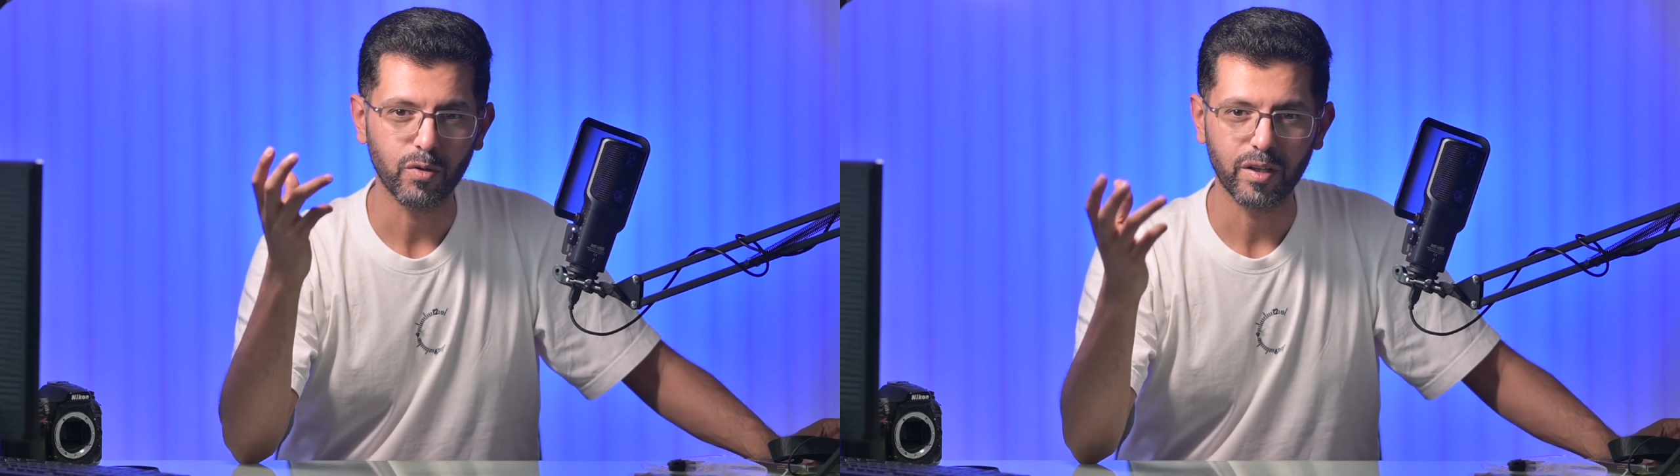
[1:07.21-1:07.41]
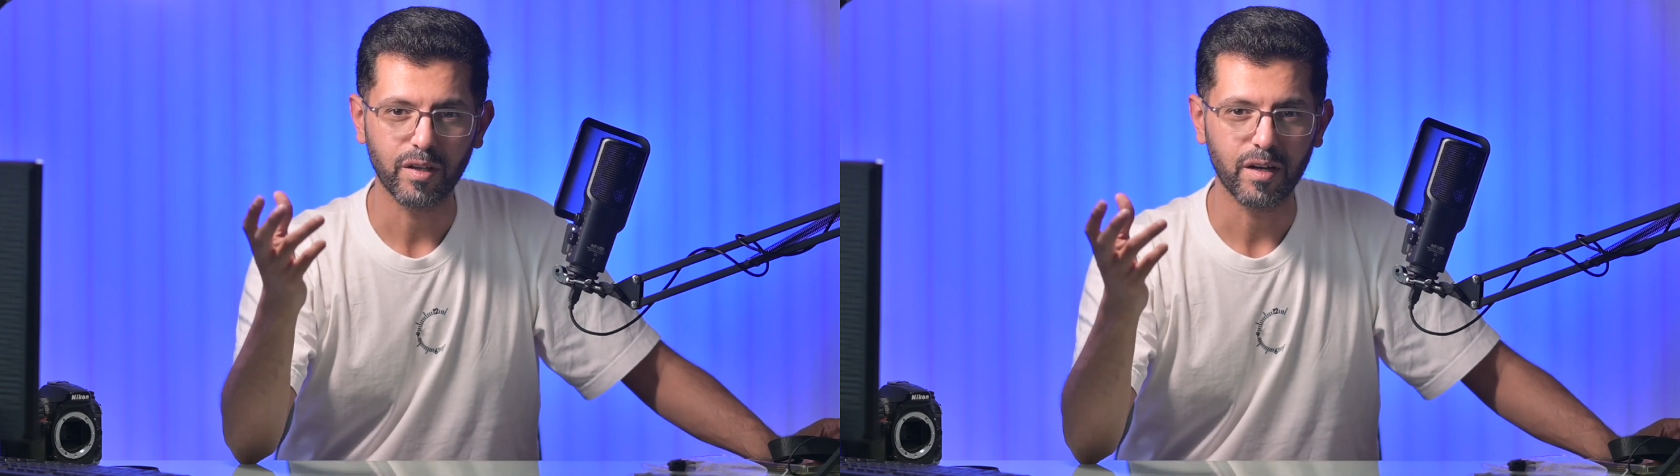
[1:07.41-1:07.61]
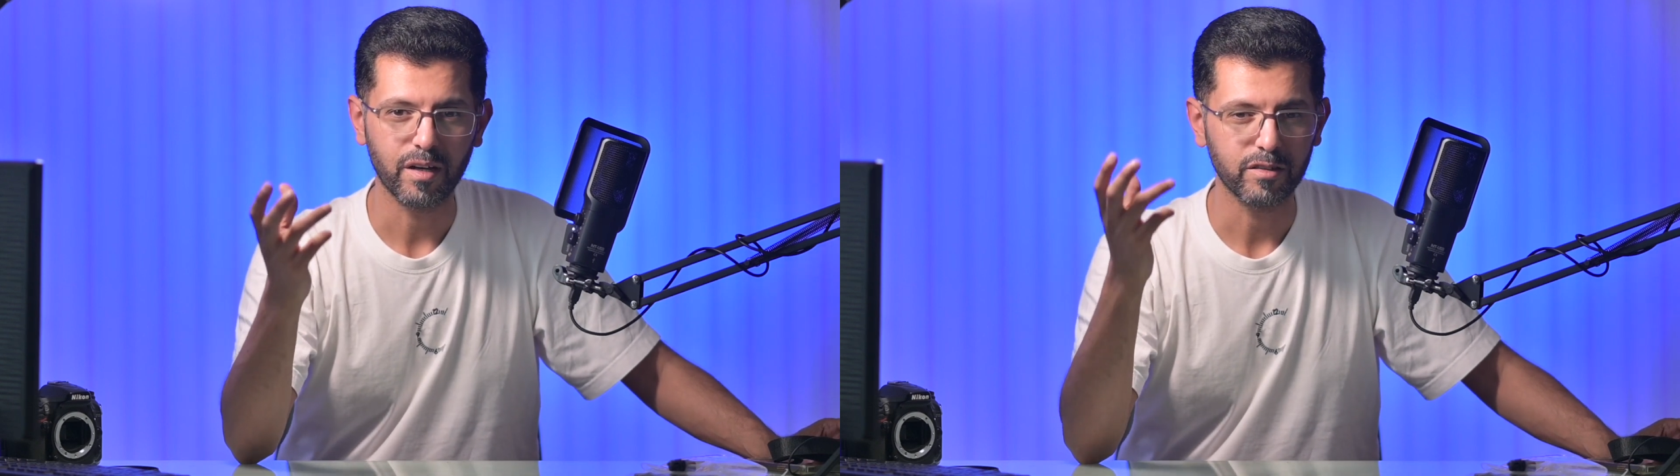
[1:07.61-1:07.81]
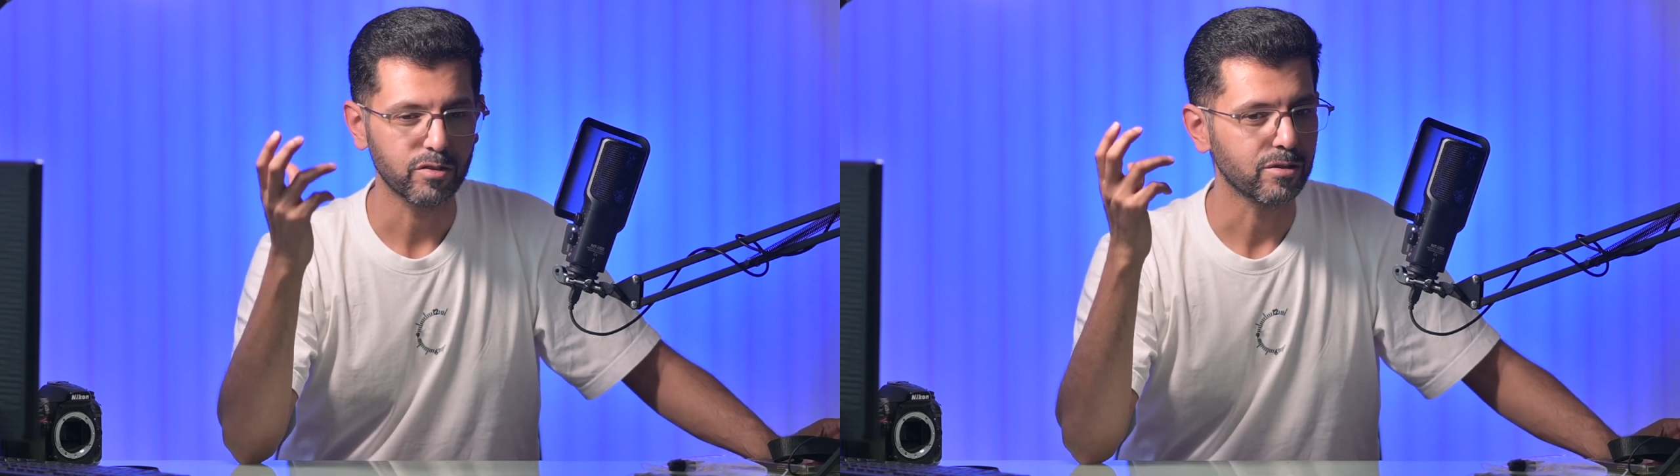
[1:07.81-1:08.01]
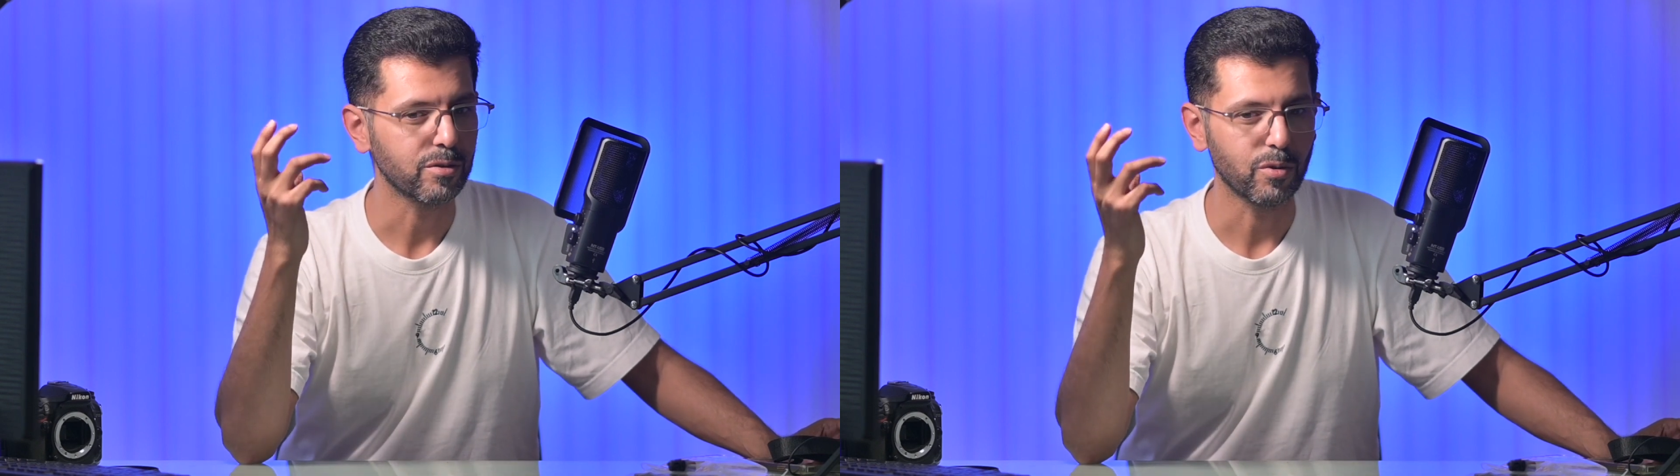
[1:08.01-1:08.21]

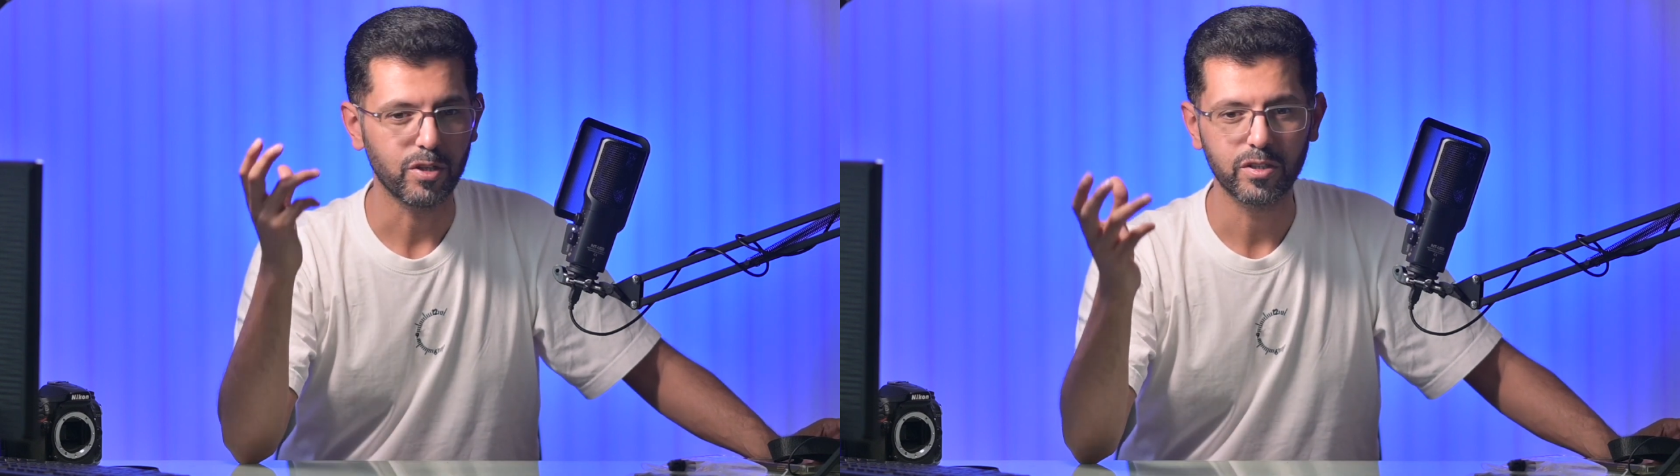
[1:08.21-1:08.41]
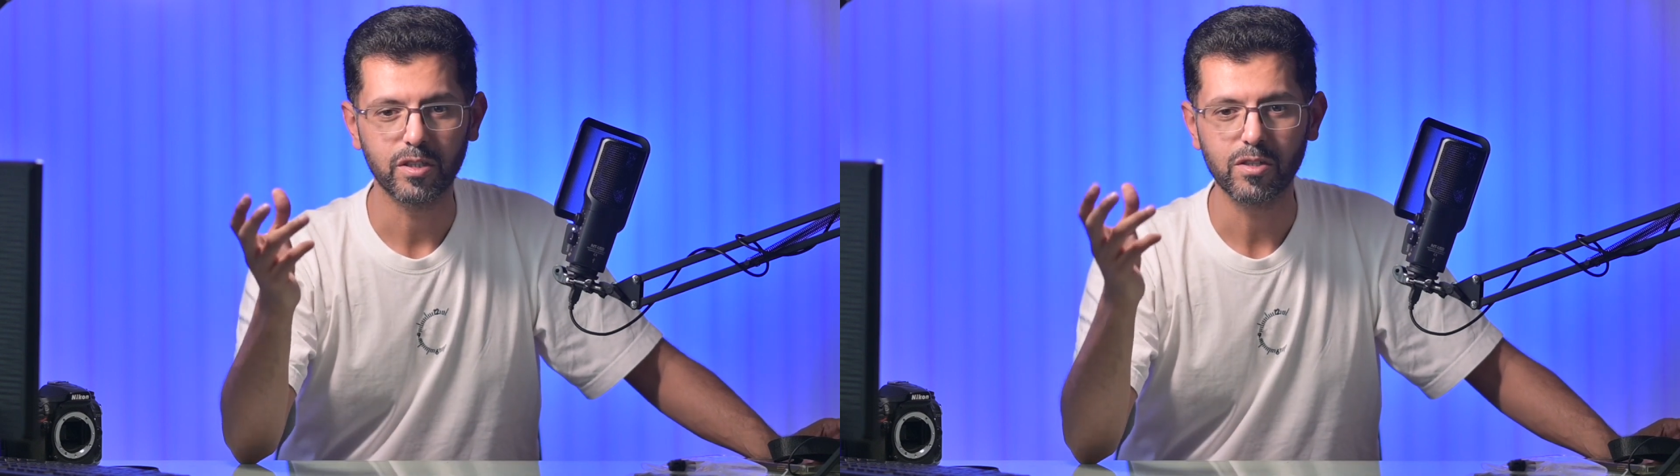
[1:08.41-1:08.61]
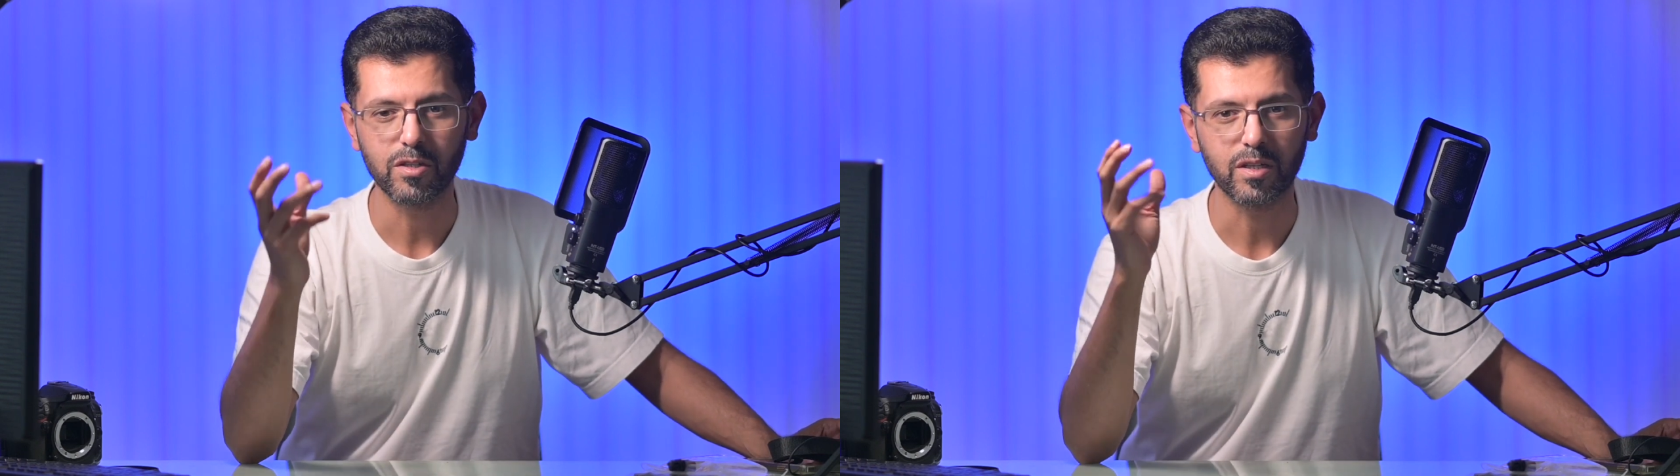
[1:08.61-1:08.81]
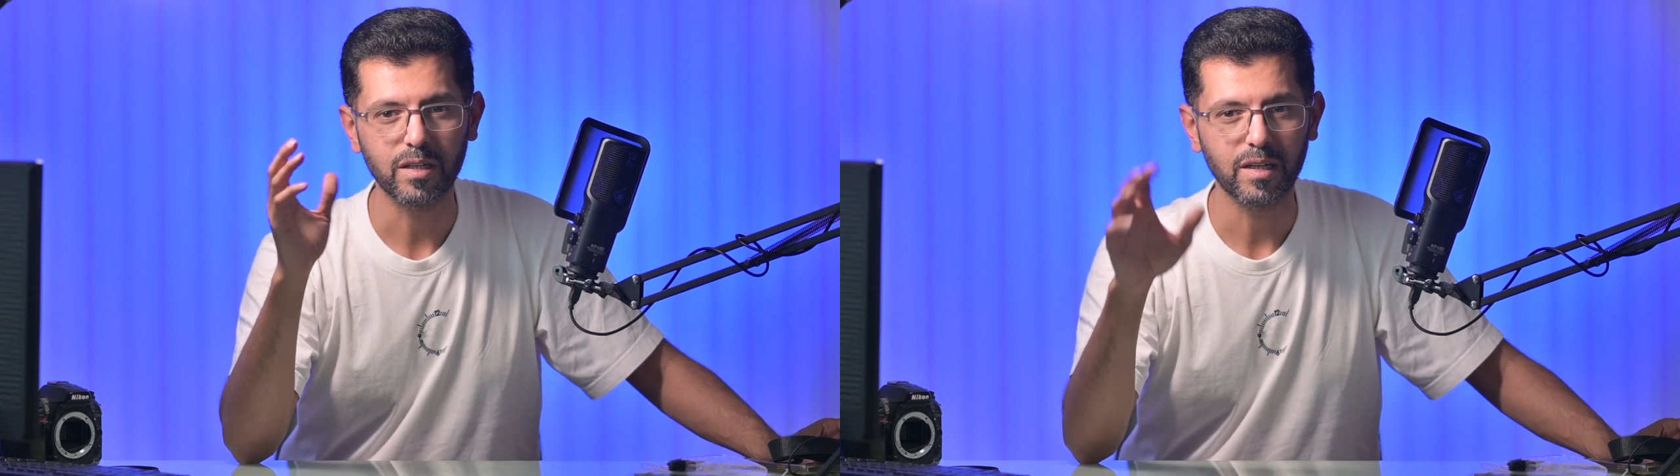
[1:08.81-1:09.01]
وإضاءاتك وعدتك